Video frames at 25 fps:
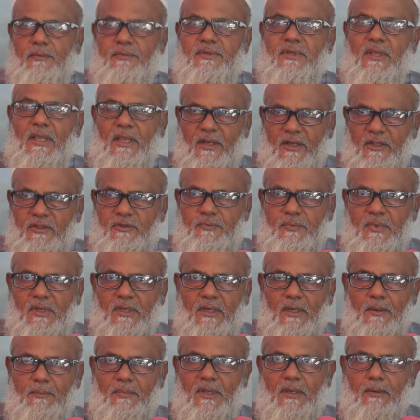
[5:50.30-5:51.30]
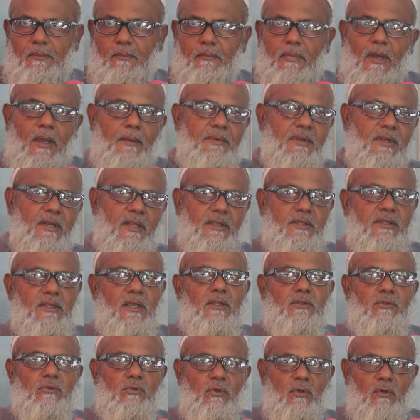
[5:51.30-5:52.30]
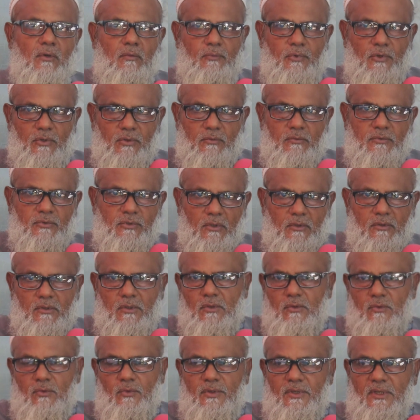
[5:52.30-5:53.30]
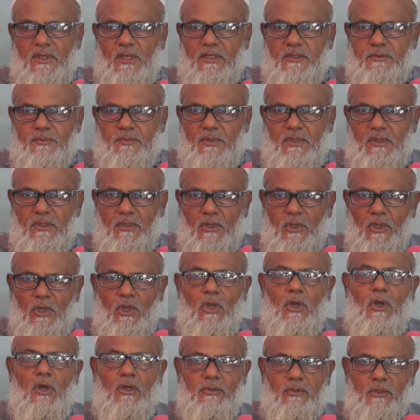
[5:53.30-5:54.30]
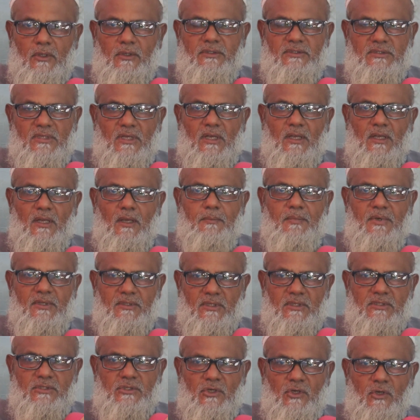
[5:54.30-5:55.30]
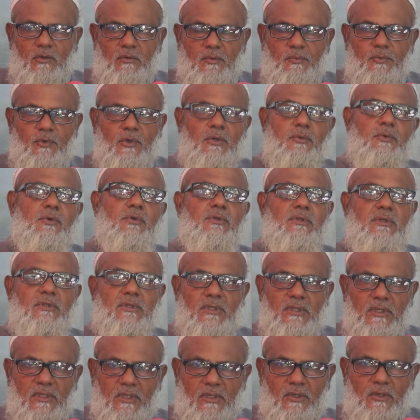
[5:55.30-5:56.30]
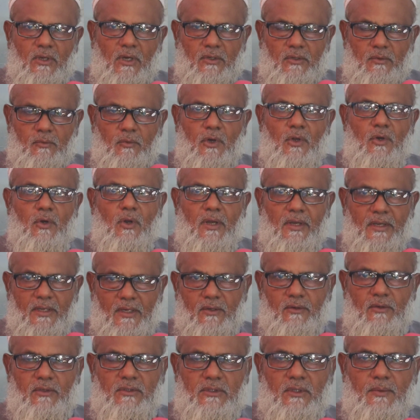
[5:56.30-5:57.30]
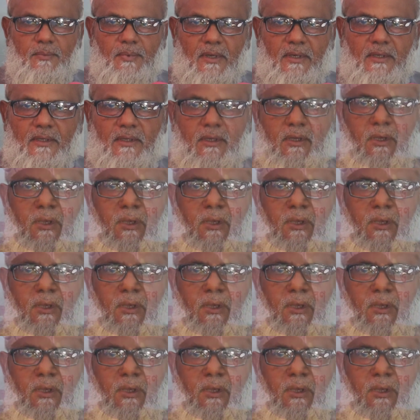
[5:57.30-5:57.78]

যে অ্যারেঞ্জমেন্ট আমরা ভাবি নাই যে এত সংখ্যক রুগী আসবে অথবা ইনশাল্লাহ আমরা চেষ্টা করবো পরবর্তীতে যেন একটু বড় আকারে করতে পারি